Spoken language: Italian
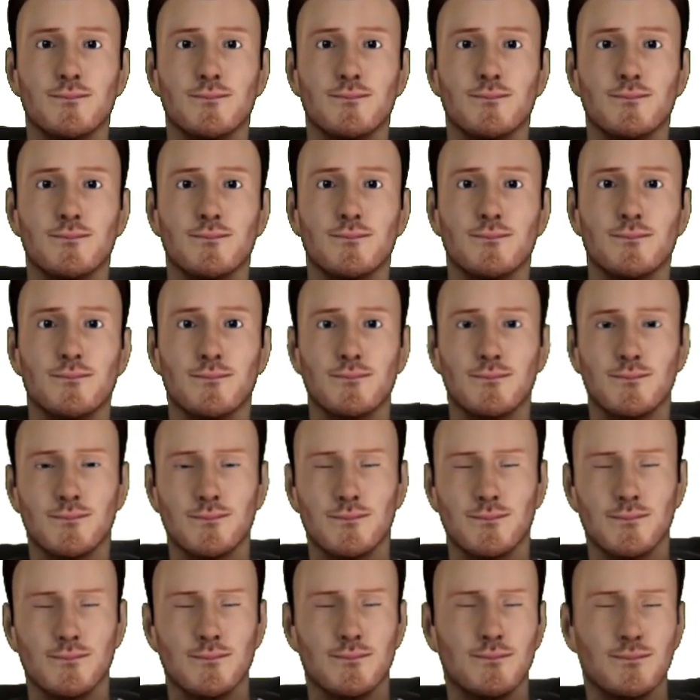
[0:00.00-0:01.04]
La
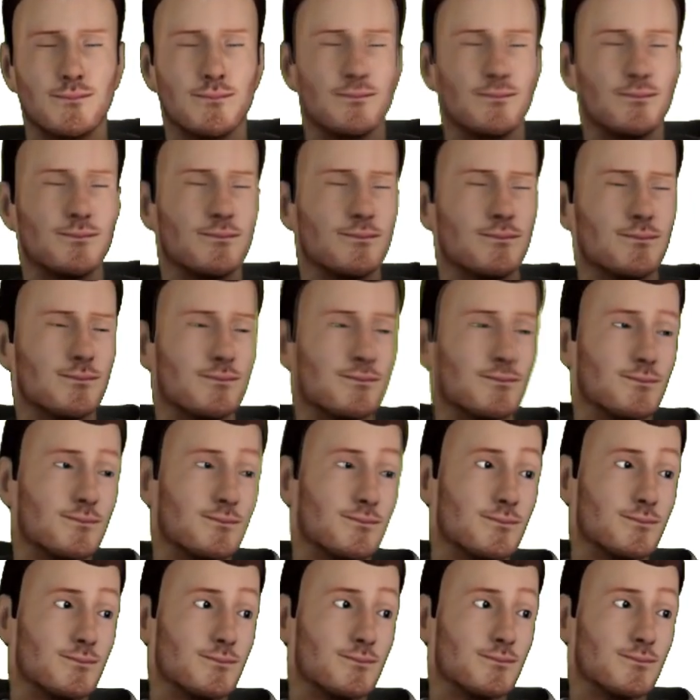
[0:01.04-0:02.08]
lettiera Katit Smart
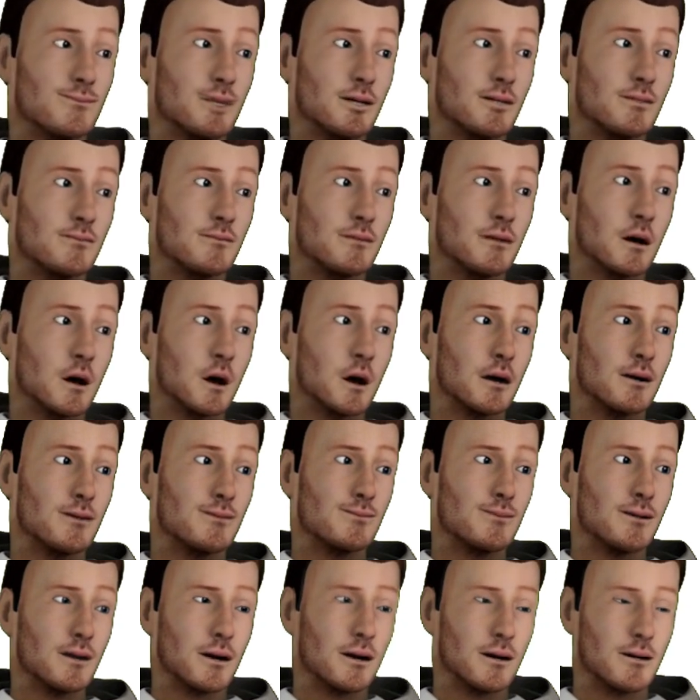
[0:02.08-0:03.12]
Sift può essere
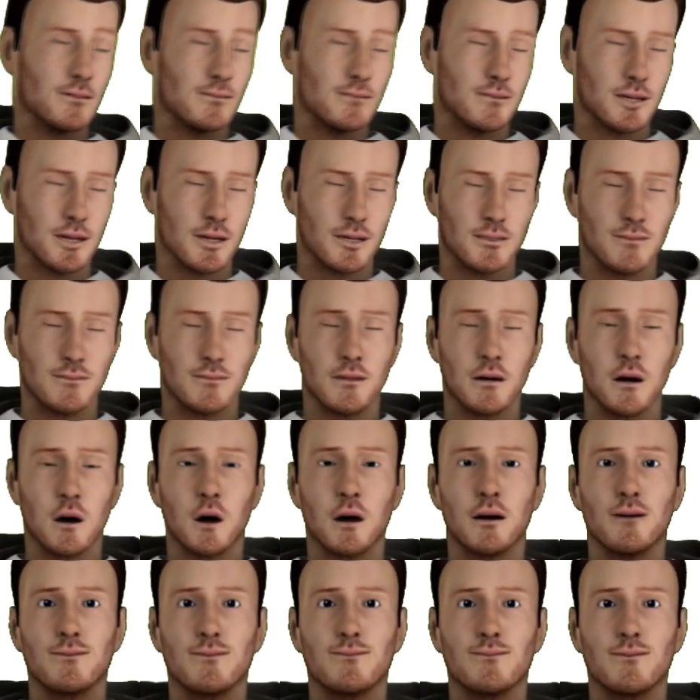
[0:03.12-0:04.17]
utilizzata con tutti i tipi
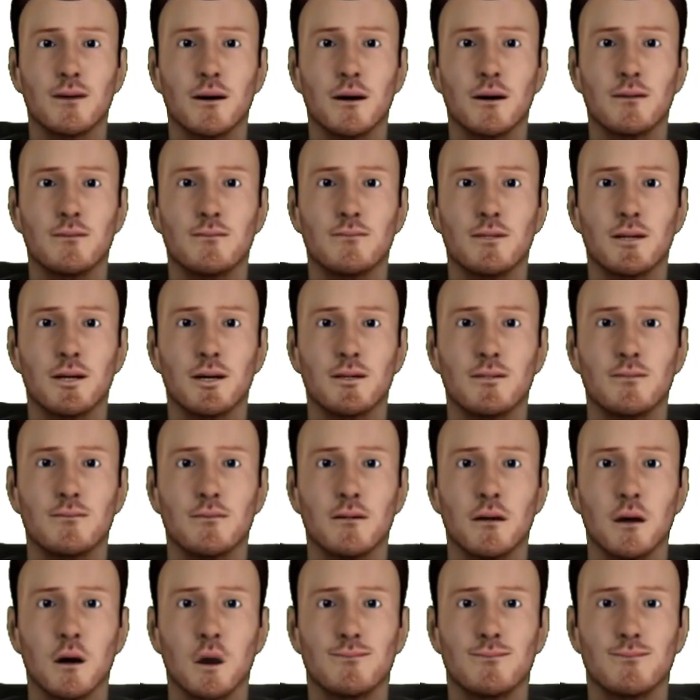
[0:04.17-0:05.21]
di lettiera
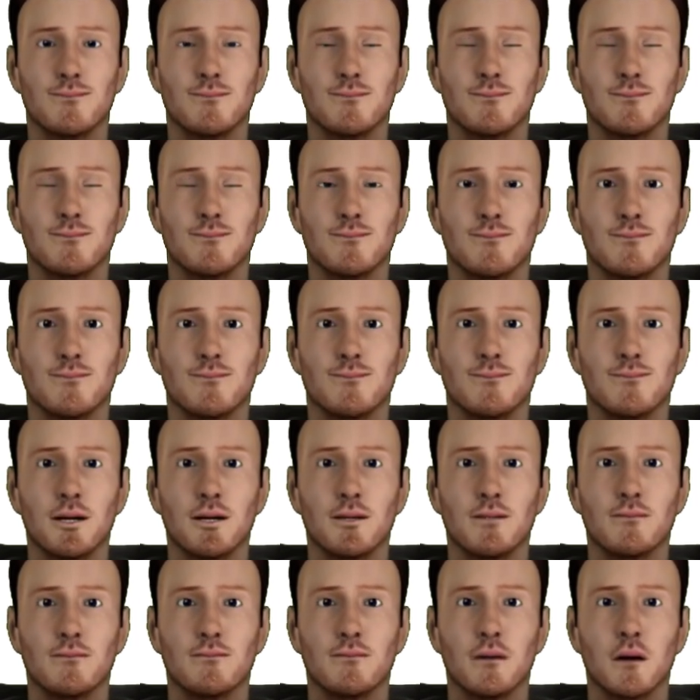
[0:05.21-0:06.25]
agglomerante.
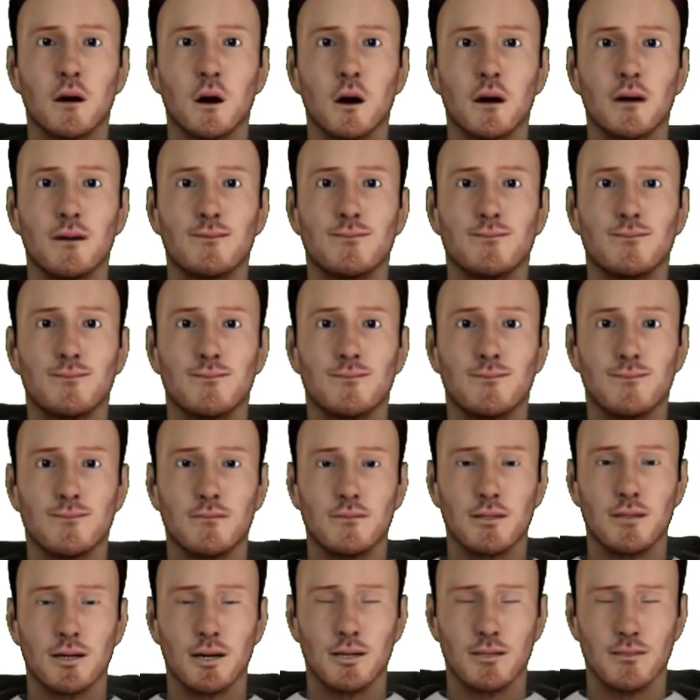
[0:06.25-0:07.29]
Ampio ingresso,
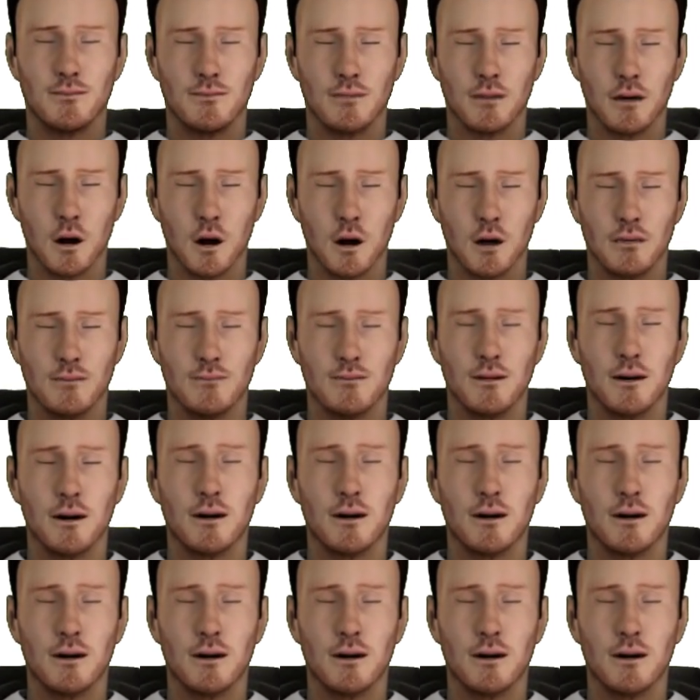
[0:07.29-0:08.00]
è adatto a gatti di